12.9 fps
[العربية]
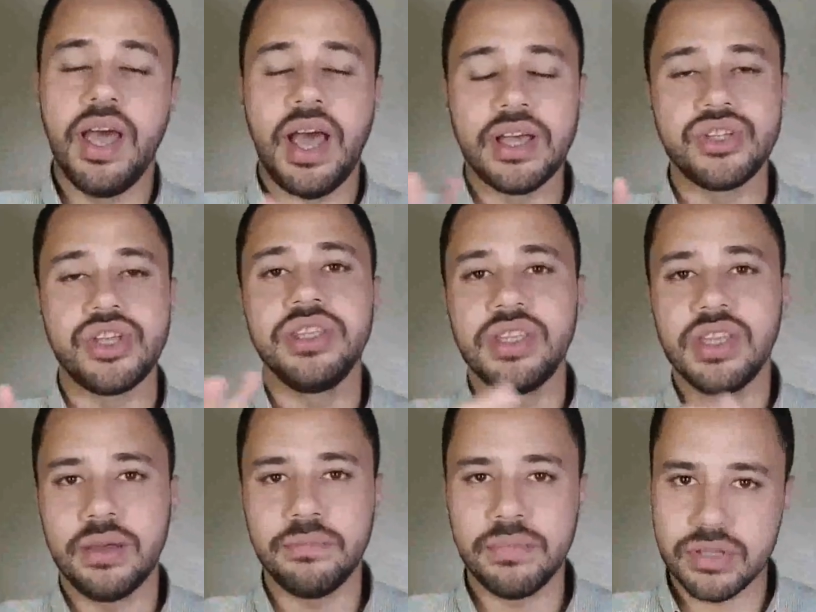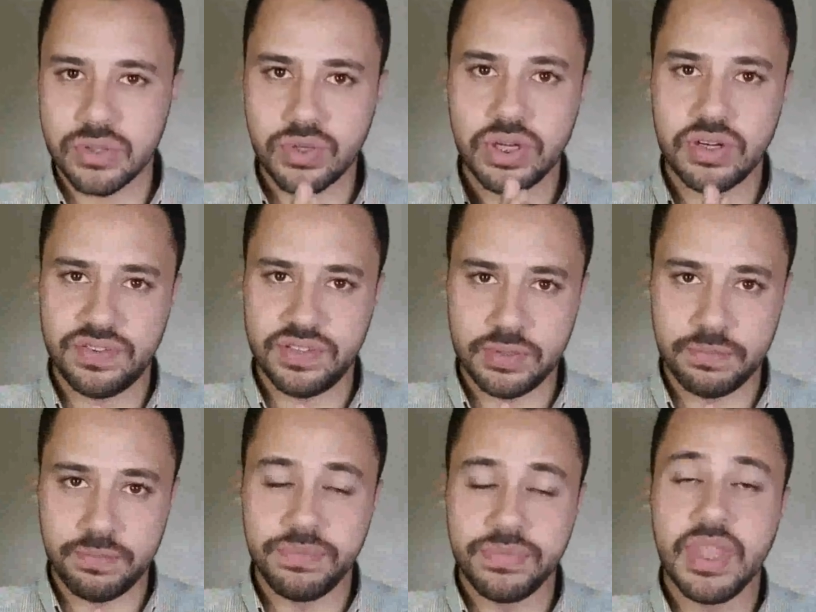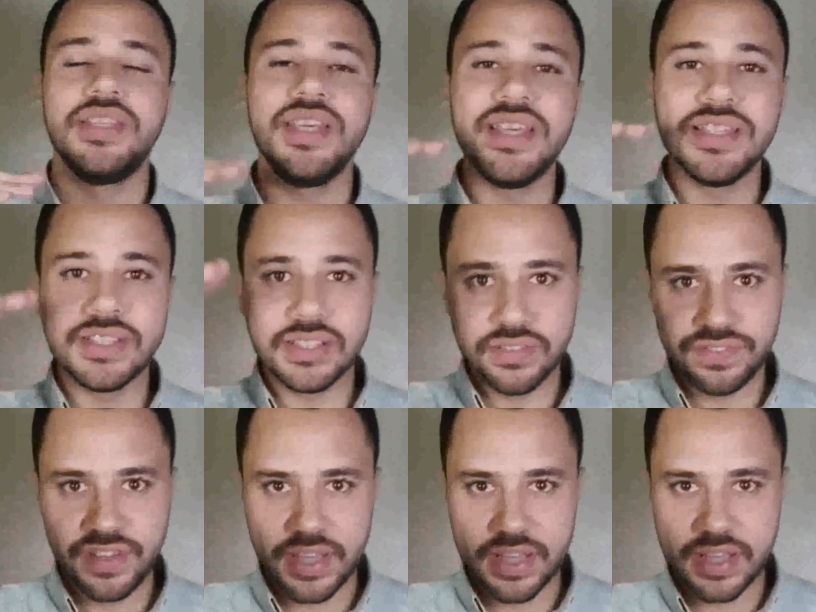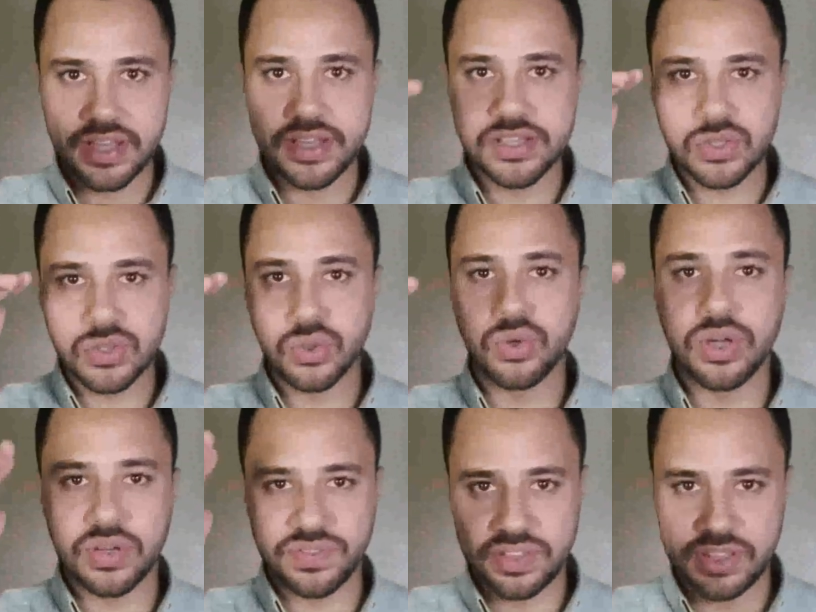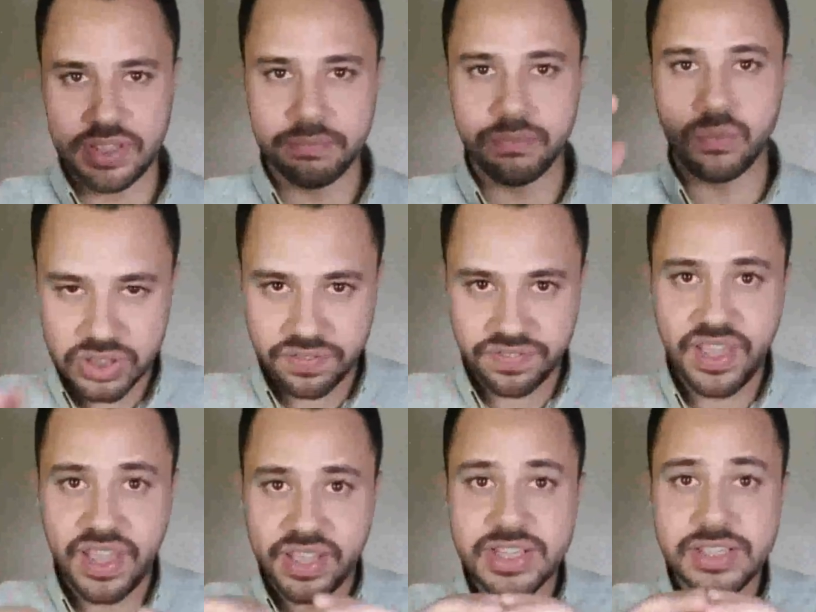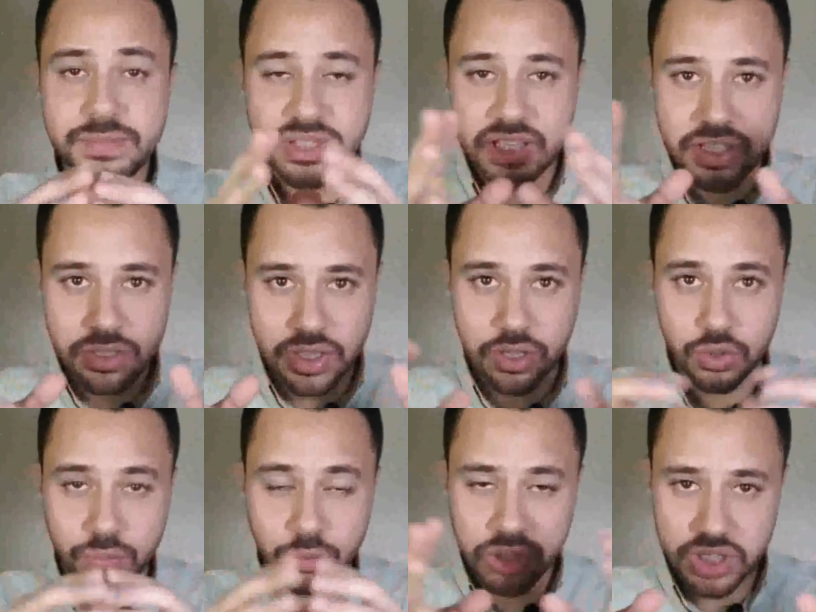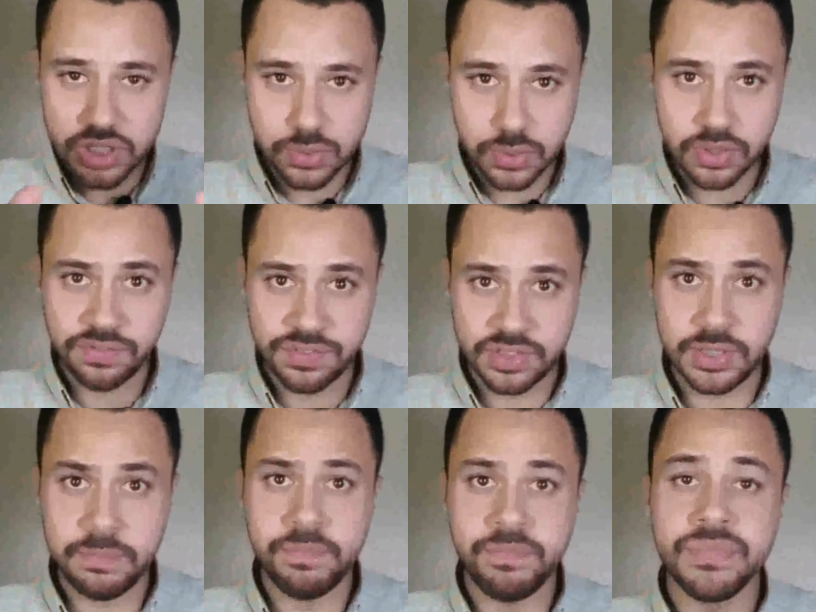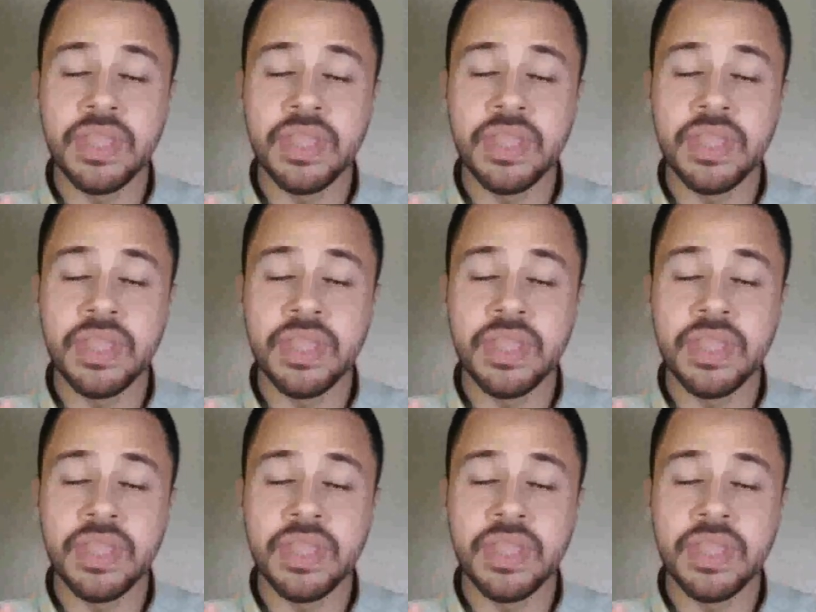عشان يجمع السكر اللي في الدم نتيجه ارتفاع السكر في الدم ارتفاع نسبه هرمون الانسولين في الدم